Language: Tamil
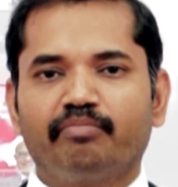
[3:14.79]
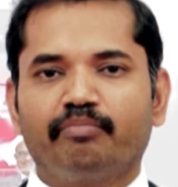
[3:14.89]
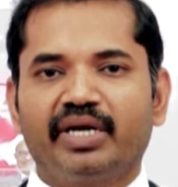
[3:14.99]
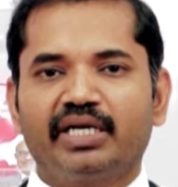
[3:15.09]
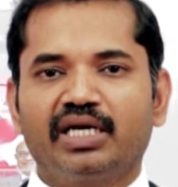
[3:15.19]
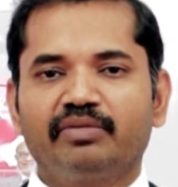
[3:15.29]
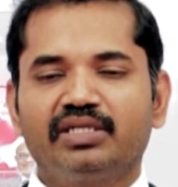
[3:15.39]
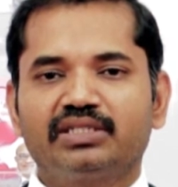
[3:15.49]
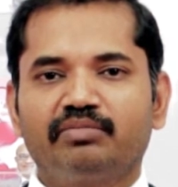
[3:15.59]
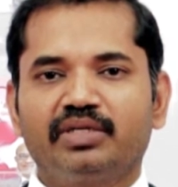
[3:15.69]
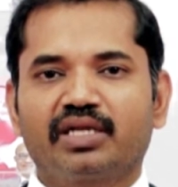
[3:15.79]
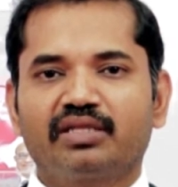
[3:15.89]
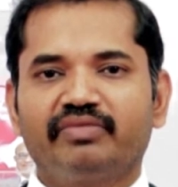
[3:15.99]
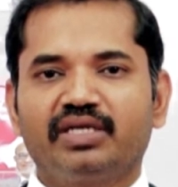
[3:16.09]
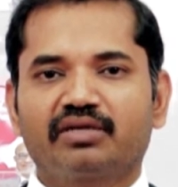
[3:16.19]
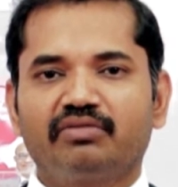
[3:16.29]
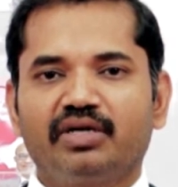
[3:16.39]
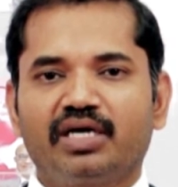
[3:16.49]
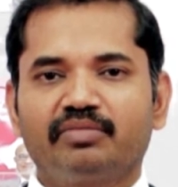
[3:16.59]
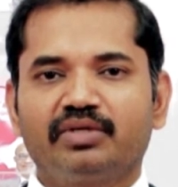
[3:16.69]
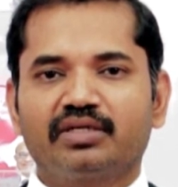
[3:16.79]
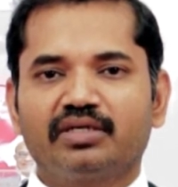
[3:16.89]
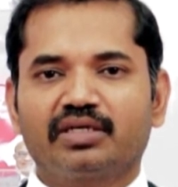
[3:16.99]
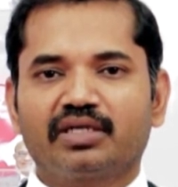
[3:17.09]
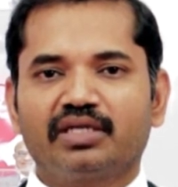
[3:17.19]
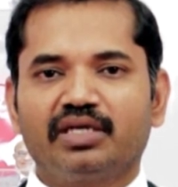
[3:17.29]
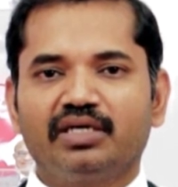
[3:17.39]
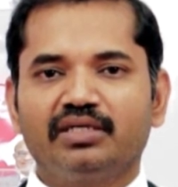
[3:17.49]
பெட் அனிமல்ஸ் அப்படிங்கிறது வீட்டுக்குள்ளார மட்டும் இருக்கிறது இல்லை